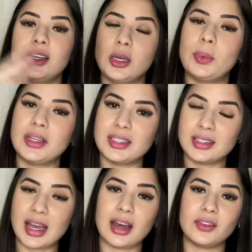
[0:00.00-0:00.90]
e eu
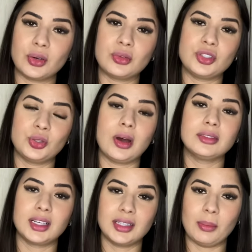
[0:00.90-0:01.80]
precisava continuar
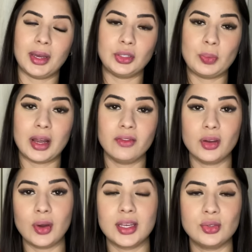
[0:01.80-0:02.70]
o tratamento para
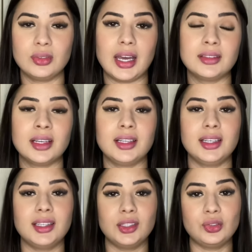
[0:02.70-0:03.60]
ver o resultado
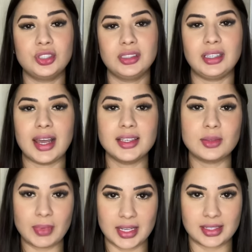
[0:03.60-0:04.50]
ali dentro de três
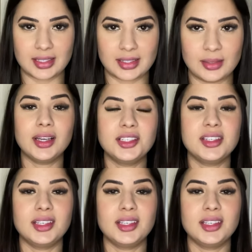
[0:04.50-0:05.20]
meses. Durante esse